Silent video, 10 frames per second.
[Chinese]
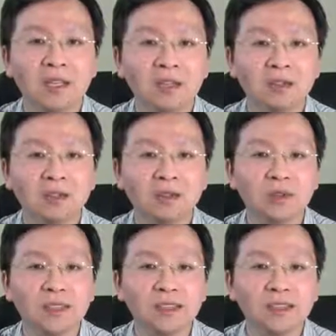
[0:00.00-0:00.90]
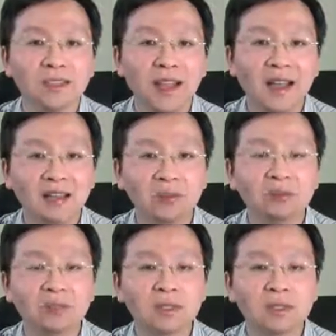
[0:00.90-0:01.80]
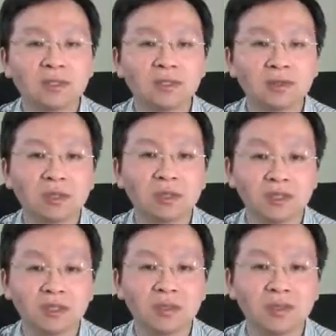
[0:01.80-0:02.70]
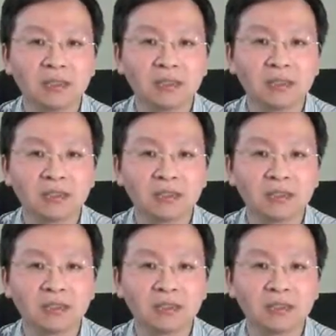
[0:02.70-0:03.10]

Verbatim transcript: 所以说“一带一路”体现出了习近平的